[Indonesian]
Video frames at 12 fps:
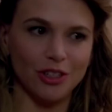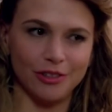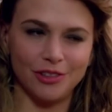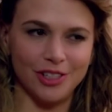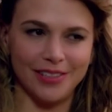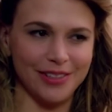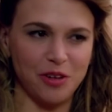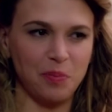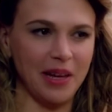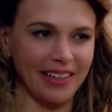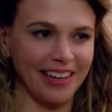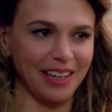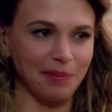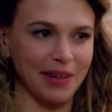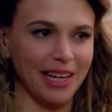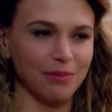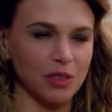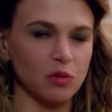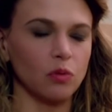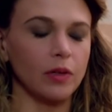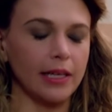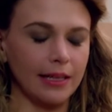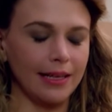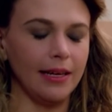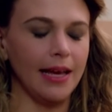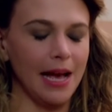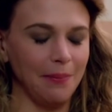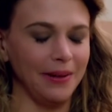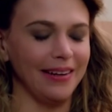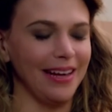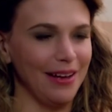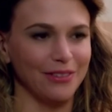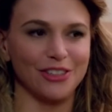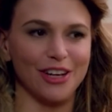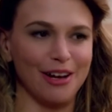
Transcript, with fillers: Serial ini menceritakan kisah Liza yang